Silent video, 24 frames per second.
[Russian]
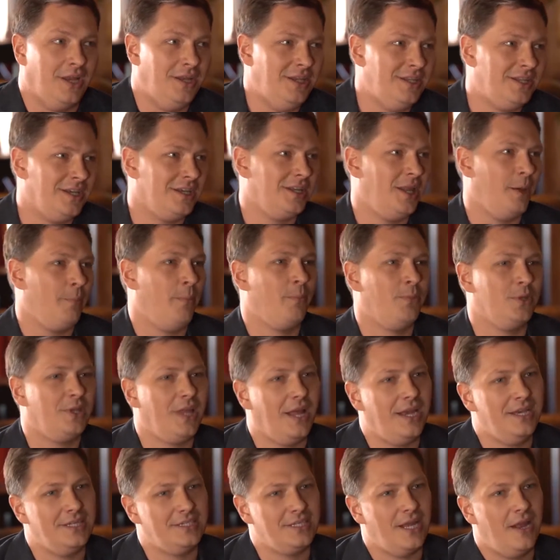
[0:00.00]
Они тогда
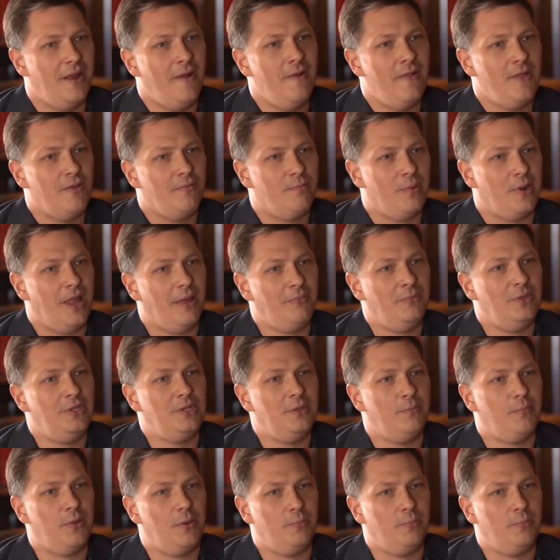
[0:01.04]
попытались в парламенте